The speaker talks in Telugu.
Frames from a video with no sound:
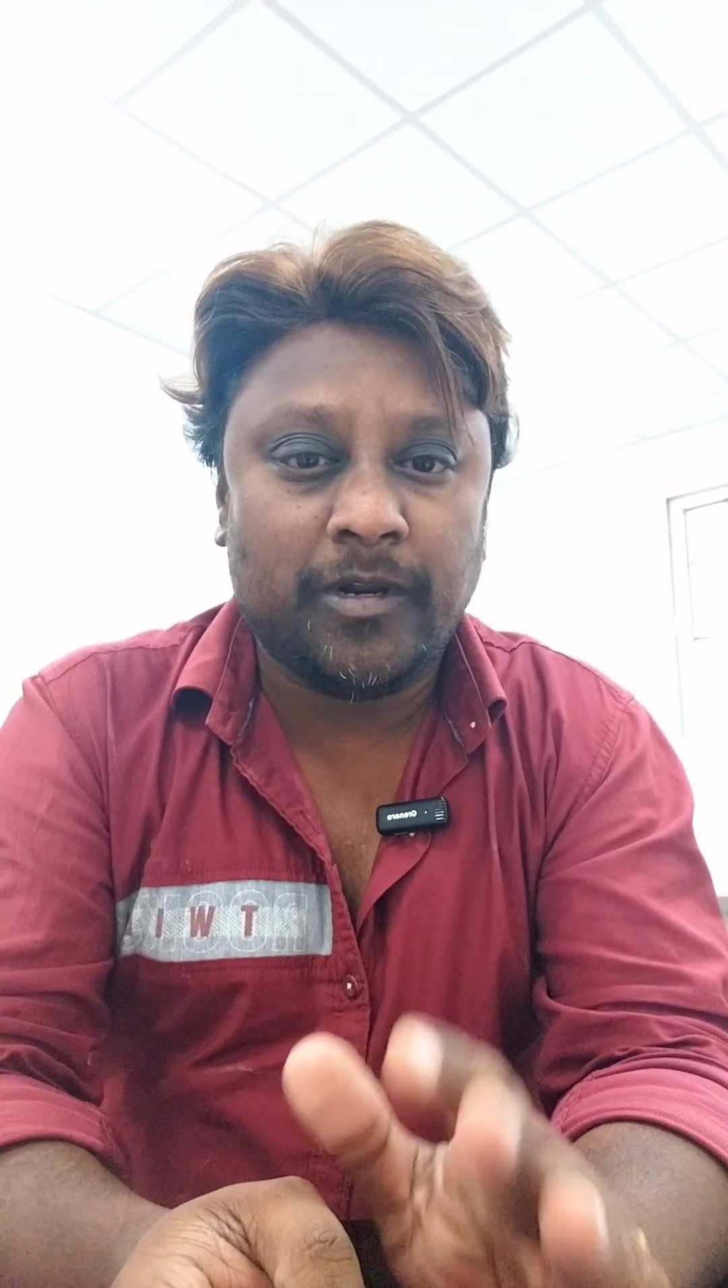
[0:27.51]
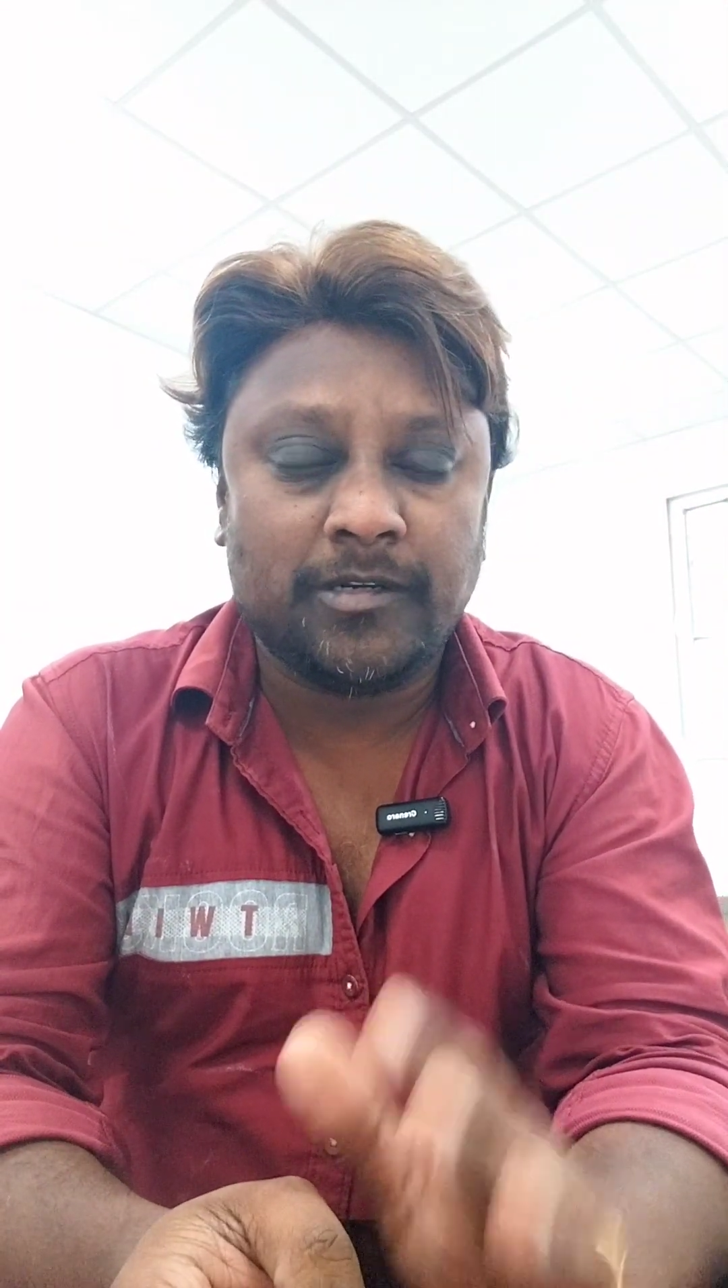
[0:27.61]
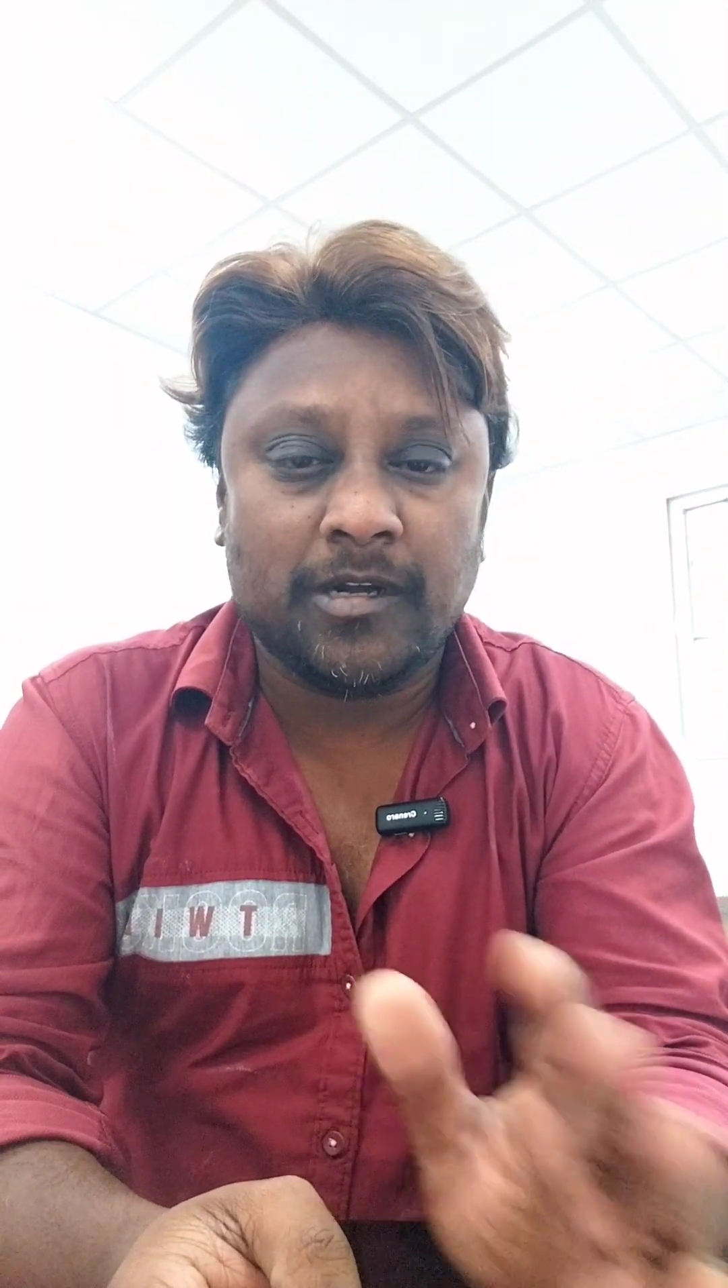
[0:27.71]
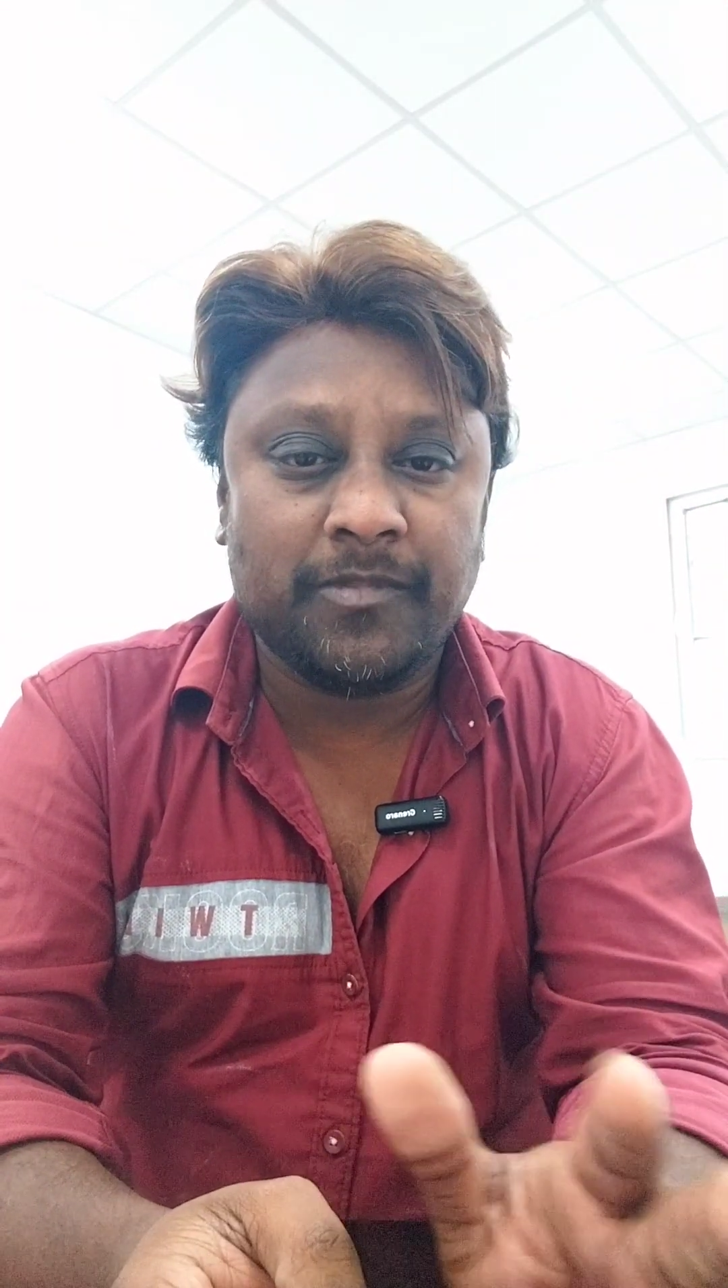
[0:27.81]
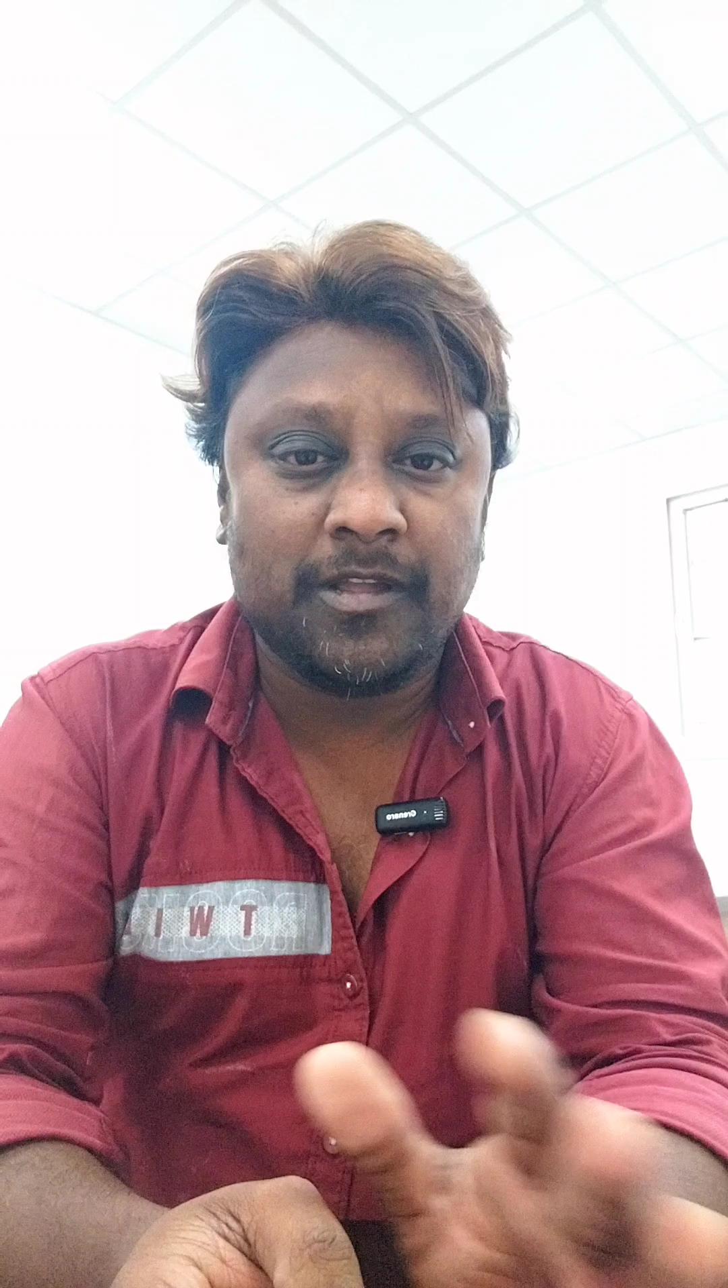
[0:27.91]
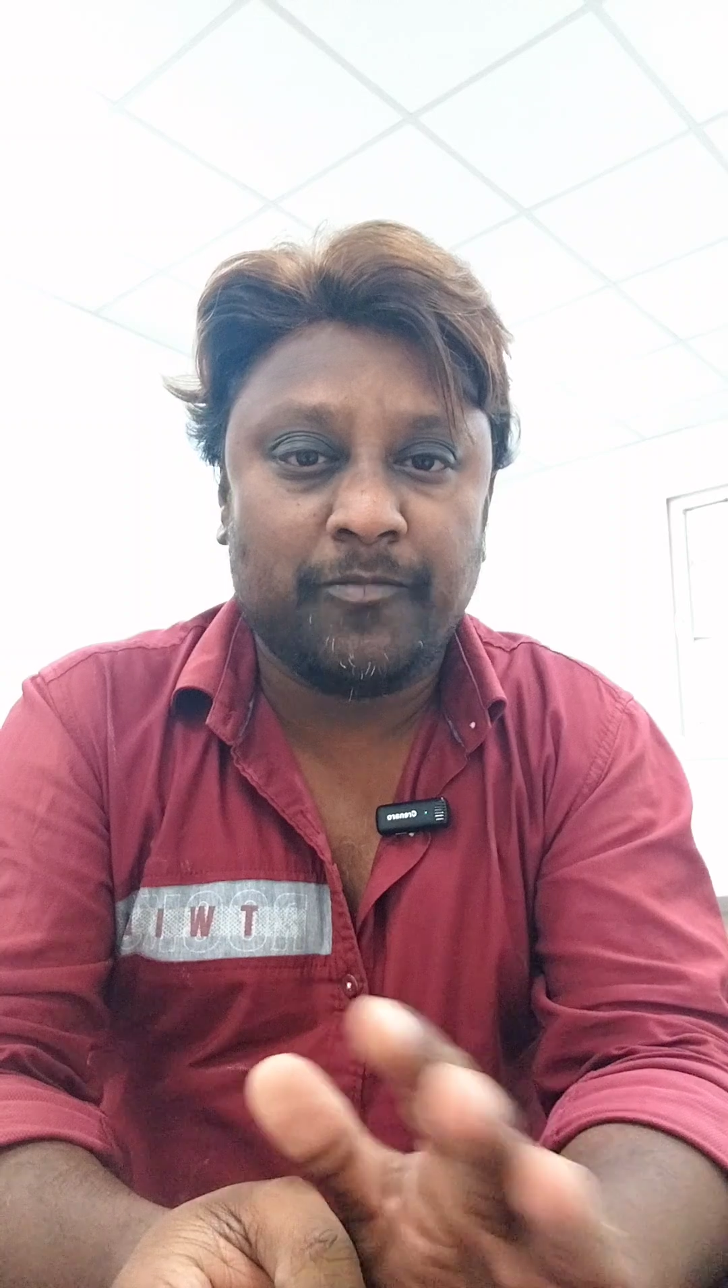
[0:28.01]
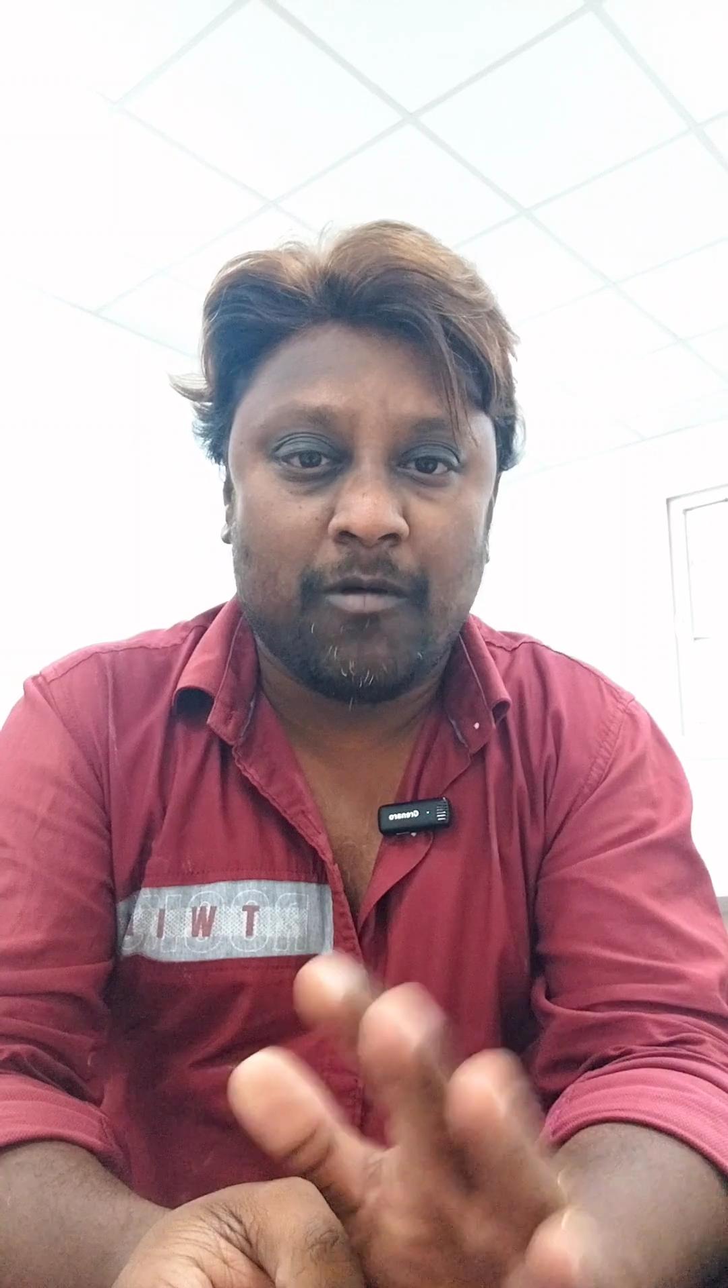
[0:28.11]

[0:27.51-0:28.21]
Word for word: త్రీ టర్మ్స్కి